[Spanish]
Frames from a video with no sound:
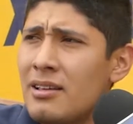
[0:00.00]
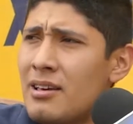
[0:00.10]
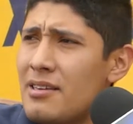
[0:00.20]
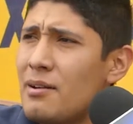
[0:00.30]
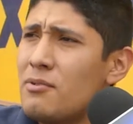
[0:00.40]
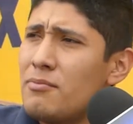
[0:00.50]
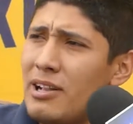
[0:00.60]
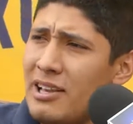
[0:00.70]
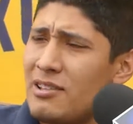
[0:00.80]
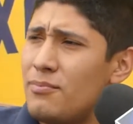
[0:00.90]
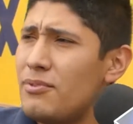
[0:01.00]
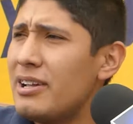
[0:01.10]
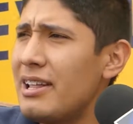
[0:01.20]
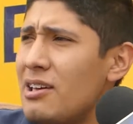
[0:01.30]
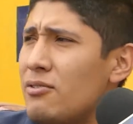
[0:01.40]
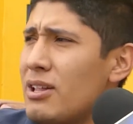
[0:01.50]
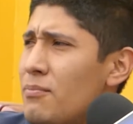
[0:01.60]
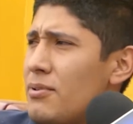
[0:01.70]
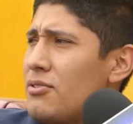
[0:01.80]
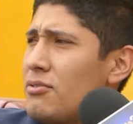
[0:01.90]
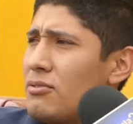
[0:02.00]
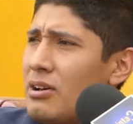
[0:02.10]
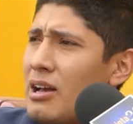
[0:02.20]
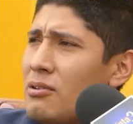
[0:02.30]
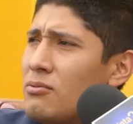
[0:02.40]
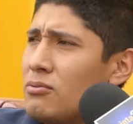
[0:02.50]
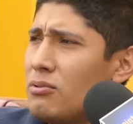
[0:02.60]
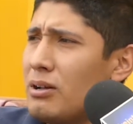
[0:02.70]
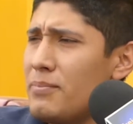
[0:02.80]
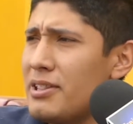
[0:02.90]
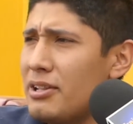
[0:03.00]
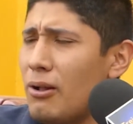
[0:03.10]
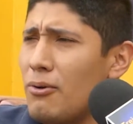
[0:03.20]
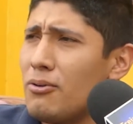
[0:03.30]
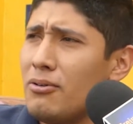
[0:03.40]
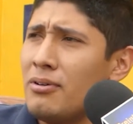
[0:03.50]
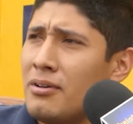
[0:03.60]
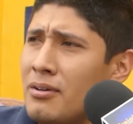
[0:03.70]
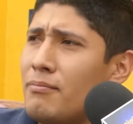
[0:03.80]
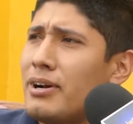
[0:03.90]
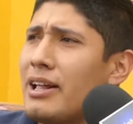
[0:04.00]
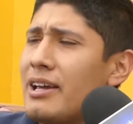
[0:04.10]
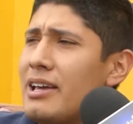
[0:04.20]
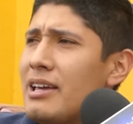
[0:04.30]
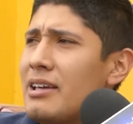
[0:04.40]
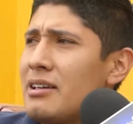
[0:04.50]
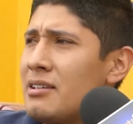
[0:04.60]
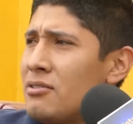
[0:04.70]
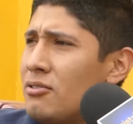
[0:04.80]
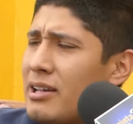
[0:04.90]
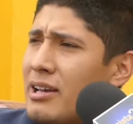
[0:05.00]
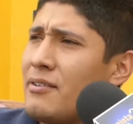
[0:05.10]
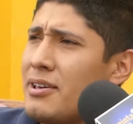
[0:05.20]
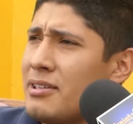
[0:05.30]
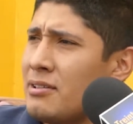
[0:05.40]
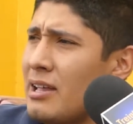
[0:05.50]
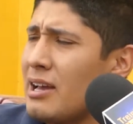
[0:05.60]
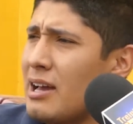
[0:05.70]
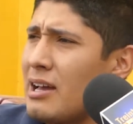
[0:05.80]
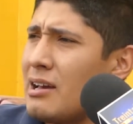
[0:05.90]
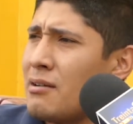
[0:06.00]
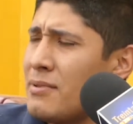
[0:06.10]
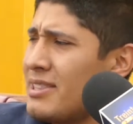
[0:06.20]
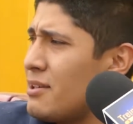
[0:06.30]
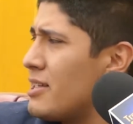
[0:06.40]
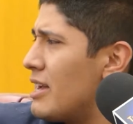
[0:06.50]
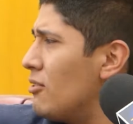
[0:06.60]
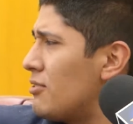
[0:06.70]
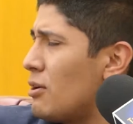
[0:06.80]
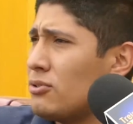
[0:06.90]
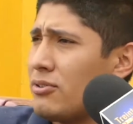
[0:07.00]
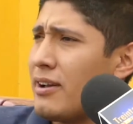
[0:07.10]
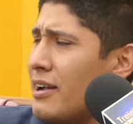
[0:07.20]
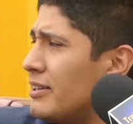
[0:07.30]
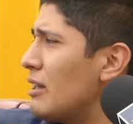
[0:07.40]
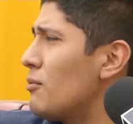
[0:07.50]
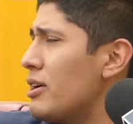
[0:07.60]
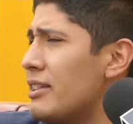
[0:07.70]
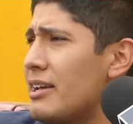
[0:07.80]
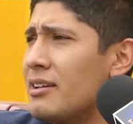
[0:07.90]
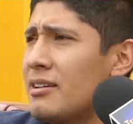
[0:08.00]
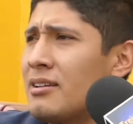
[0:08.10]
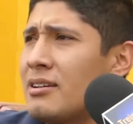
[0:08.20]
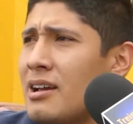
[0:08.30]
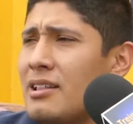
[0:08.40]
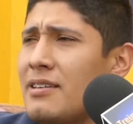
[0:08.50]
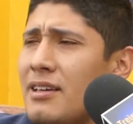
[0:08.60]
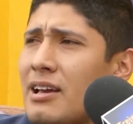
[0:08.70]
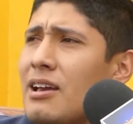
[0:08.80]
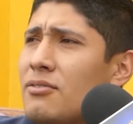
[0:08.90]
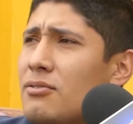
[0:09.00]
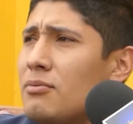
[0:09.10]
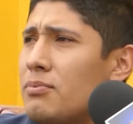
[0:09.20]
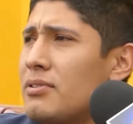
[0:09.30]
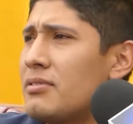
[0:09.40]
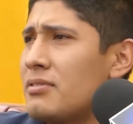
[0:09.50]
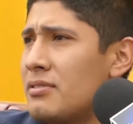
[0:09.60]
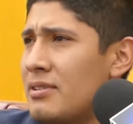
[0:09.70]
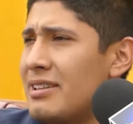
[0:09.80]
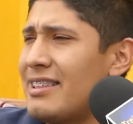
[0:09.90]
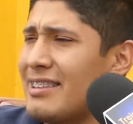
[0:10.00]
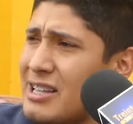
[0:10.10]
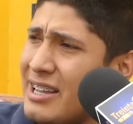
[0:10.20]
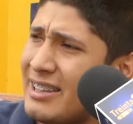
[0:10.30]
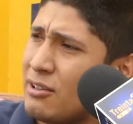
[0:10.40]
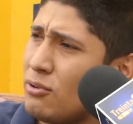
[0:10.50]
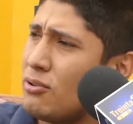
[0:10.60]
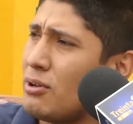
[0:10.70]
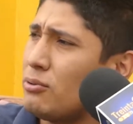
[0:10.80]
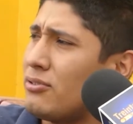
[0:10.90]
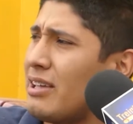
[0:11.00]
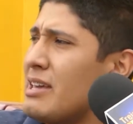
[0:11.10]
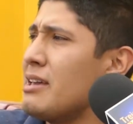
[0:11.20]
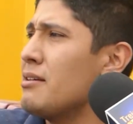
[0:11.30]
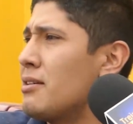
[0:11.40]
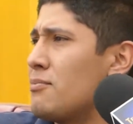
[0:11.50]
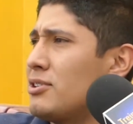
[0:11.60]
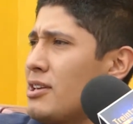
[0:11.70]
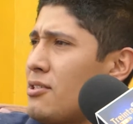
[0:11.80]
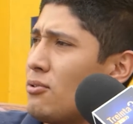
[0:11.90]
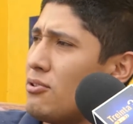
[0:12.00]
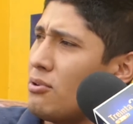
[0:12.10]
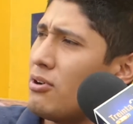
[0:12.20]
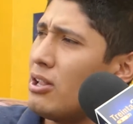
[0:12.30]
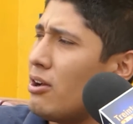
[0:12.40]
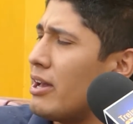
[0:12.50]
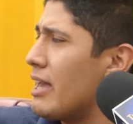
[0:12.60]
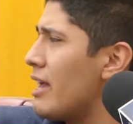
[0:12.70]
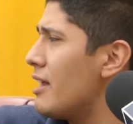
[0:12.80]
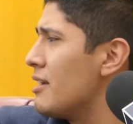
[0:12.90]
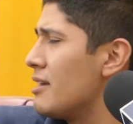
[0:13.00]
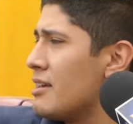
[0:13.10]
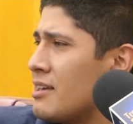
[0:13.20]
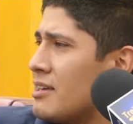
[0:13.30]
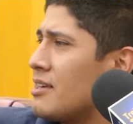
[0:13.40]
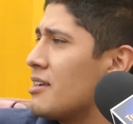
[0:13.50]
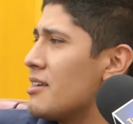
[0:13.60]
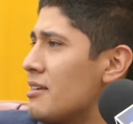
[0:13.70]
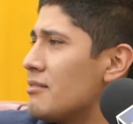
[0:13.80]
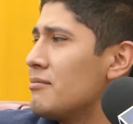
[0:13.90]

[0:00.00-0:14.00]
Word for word: está muy mal que se pongan ahí, hubieran puesto algún lugar pintado rojo para que no tenga, tenga visibilidad los autos que van a dar vuelta. En ese caso pues se necesitaría quitar todos los autos ahí, poner exclusivo del lado de allá y